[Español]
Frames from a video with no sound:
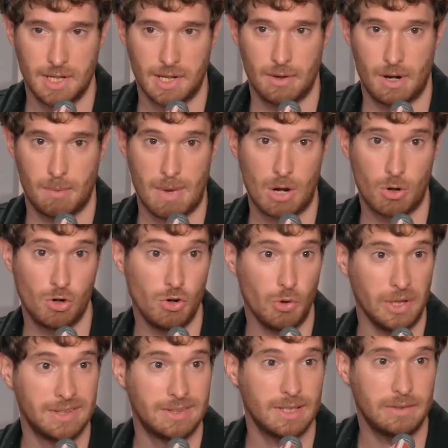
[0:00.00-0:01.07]
que ver más con lo
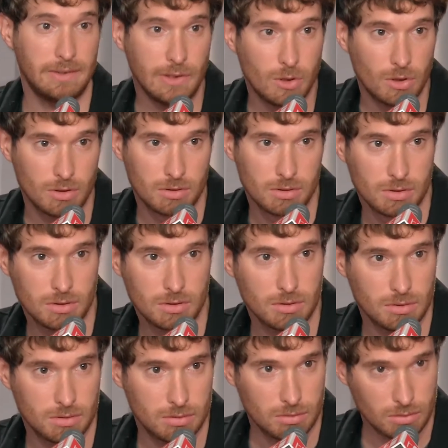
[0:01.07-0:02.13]
estético,
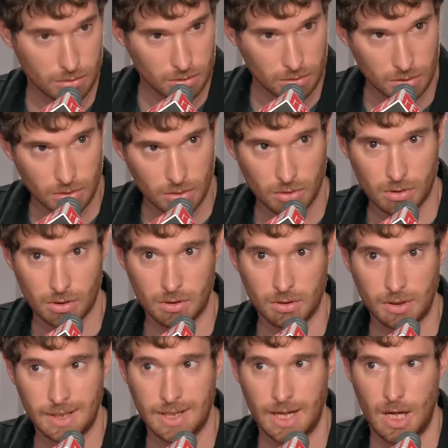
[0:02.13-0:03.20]
con,
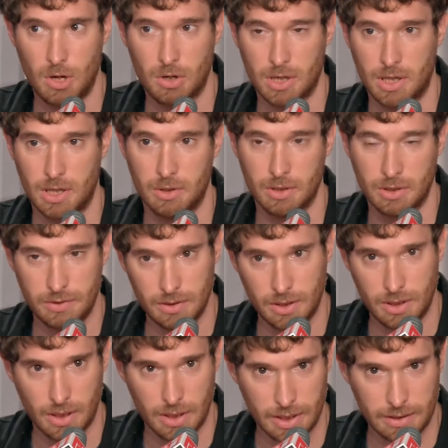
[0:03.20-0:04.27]
qué es lo que quiero
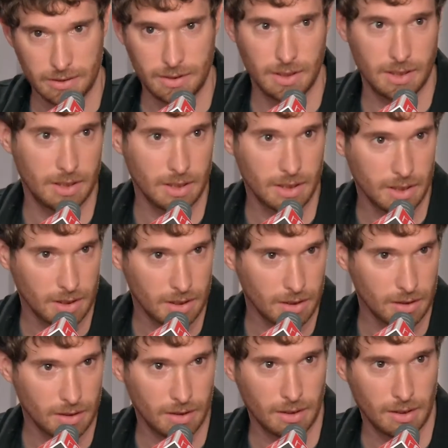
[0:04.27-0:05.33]
decir en,
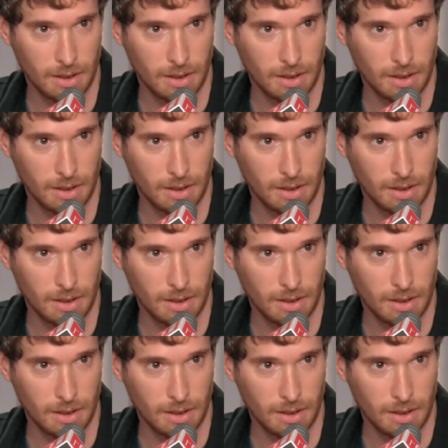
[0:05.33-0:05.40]
este,